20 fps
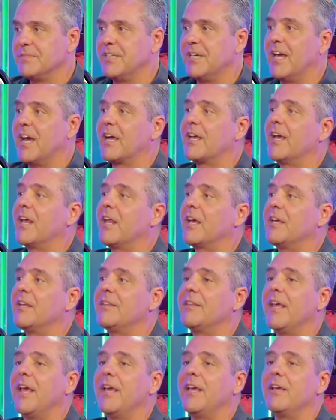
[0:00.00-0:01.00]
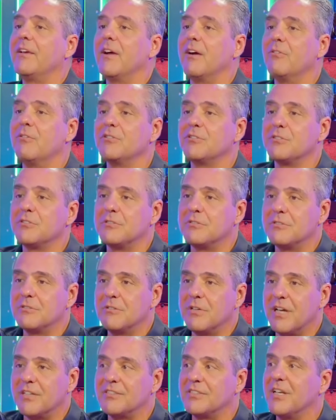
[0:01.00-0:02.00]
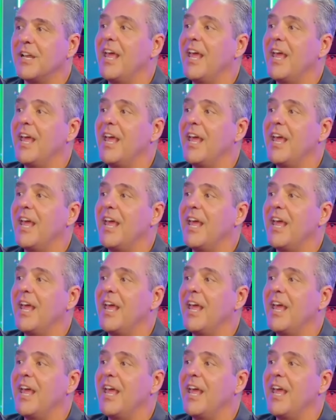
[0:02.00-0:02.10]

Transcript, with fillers: que é aquela que tem os, as